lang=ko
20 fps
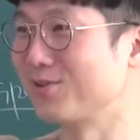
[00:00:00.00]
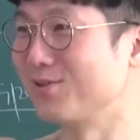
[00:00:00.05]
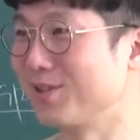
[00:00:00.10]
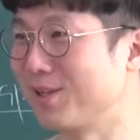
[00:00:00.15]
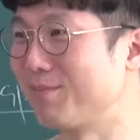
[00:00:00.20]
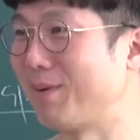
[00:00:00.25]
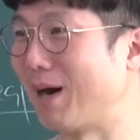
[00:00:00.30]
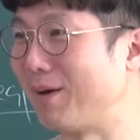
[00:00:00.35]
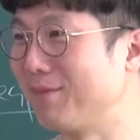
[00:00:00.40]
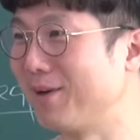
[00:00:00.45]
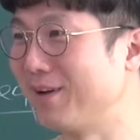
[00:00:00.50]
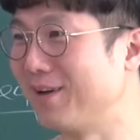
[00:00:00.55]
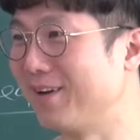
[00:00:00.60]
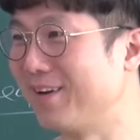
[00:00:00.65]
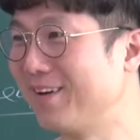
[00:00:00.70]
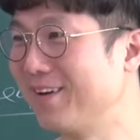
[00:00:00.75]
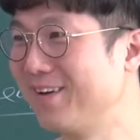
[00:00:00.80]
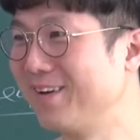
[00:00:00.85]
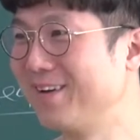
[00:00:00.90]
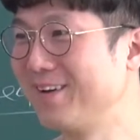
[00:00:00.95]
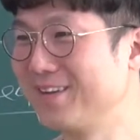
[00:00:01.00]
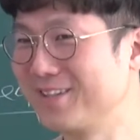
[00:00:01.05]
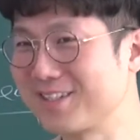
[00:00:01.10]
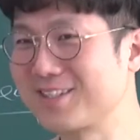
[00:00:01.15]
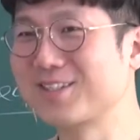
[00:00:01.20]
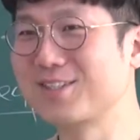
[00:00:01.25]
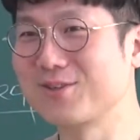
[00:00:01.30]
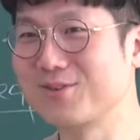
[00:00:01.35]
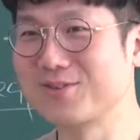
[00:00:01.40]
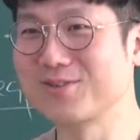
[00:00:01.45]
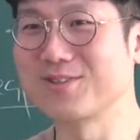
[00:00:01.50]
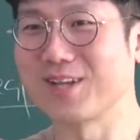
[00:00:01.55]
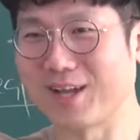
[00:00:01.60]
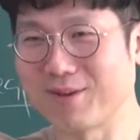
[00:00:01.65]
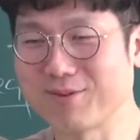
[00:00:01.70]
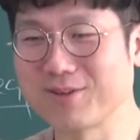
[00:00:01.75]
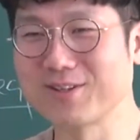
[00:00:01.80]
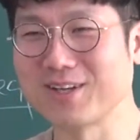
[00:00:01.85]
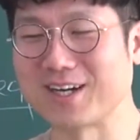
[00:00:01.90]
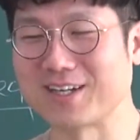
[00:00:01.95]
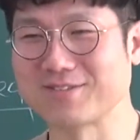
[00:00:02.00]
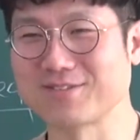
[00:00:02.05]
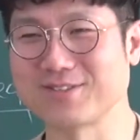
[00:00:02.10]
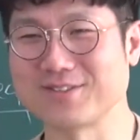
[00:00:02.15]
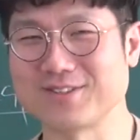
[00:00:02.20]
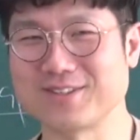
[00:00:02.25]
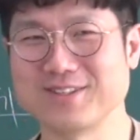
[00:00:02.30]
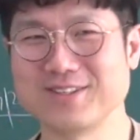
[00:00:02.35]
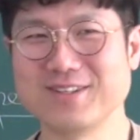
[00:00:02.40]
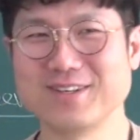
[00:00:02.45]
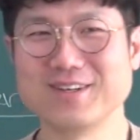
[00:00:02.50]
근데 밤에. 실제로 그래서 해병대 갔어.